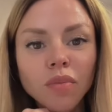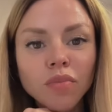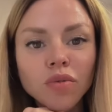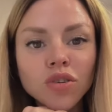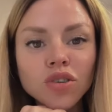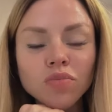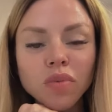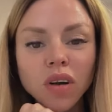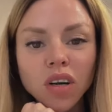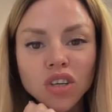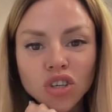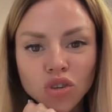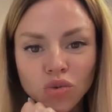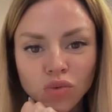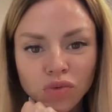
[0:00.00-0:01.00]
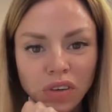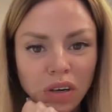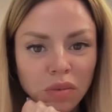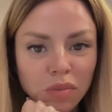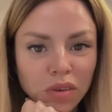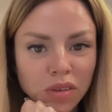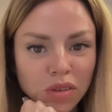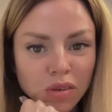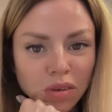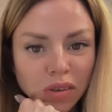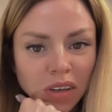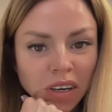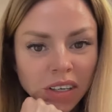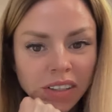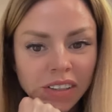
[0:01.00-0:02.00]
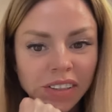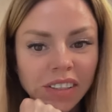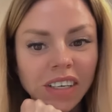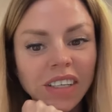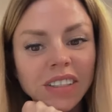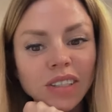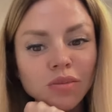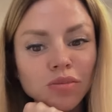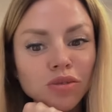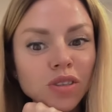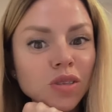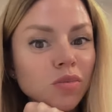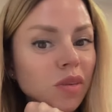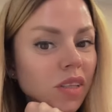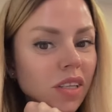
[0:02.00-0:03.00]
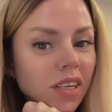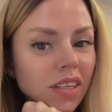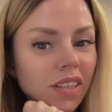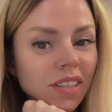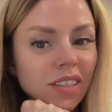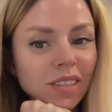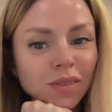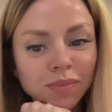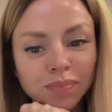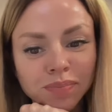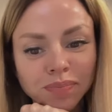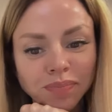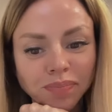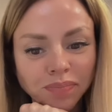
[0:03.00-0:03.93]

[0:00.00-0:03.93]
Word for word: попозже покажу вам результат, как это будет смотреться